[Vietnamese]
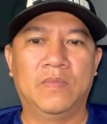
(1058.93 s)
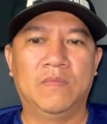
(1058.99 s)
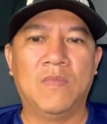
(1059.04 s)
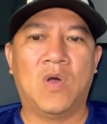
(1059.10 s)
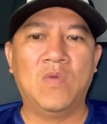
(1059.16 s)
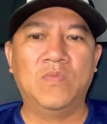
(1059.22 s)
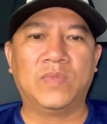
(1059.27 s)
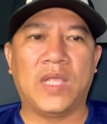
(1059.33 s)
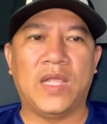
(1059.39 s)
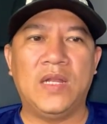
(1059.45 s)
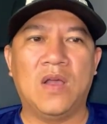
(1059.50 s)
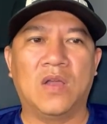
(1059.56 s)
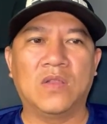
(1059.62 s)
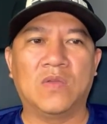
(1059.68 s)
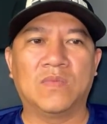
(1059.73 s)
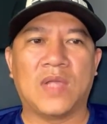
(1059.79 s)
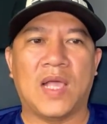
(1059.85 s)
4 tỷ
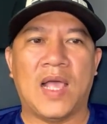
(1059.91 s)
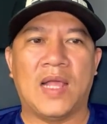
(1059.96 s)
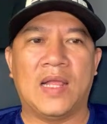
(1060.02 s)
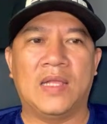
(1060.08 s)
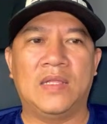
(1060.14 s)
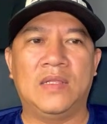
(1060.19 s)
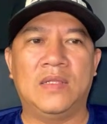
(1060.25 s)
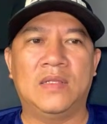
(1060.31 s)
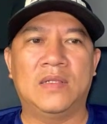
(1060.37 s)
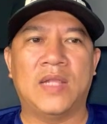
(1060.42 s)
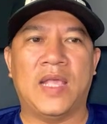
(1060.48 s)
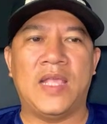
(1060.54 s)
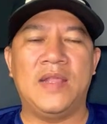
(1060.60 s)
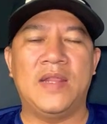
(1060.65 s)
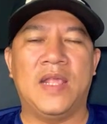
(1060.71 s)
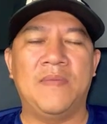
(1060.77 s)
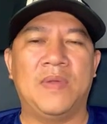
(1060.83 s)
đó chúng ta
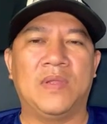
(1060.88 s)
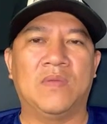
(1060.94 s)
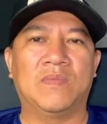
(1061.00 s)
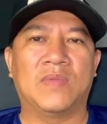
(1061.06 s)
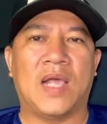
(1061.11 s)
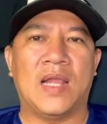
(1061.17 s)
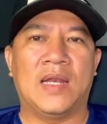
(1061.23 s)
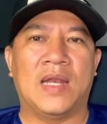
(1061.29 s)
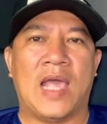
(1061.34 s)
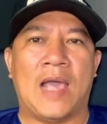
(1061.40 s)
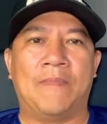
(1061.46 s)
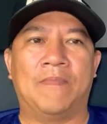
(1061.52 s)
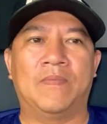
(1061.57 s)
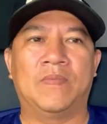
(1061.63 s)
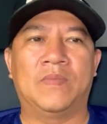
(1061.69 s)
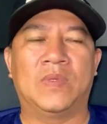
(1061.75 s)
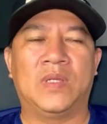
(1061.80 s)
lấy để mà chúng ta
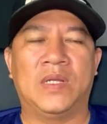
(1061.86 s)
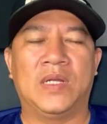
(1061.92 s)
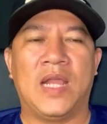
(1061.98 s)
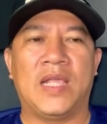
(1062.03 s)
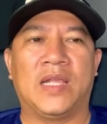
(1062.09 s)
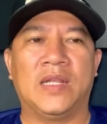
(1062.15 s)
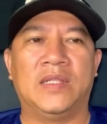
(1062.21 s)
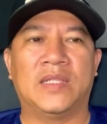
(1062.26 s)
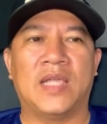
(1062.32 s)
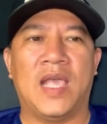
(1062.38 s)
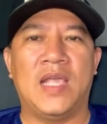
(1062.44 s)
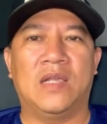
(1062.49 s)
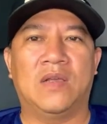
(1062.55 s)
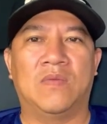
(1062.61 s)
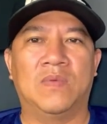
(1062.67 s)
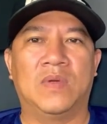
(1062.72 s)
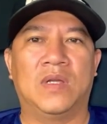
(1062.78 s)
làm cái đề kinh
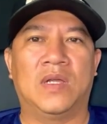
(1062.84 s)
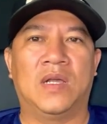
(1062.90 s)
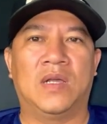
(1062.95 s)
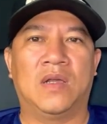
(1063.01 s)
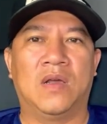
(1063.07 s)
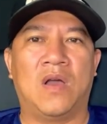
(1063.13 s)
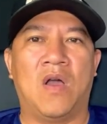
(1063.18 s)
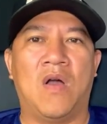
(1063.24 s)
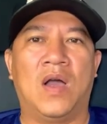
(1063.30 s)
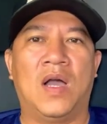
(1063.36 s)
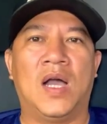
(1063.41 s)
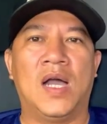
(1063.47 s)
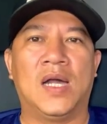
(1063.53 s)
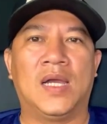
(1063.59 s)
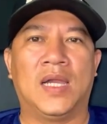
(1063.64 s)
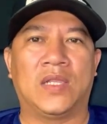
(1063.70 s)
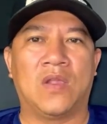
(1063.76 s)
tế cũng ngon
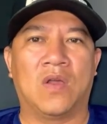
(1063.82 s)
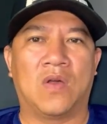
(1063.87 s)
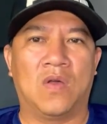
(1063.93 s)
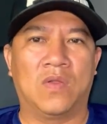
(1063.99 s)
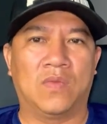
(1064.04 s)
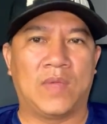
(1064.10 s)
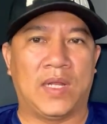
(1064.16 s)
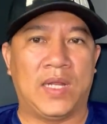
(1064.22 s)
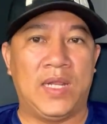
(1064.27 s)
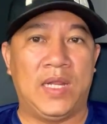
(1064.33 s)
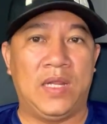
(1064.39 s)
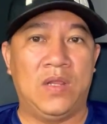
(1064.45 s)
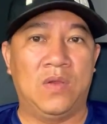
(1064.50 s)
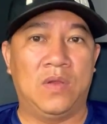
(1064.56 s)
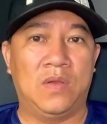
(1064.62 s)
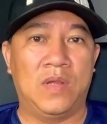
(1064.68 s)
hơn là cho con chúng ta đi đi,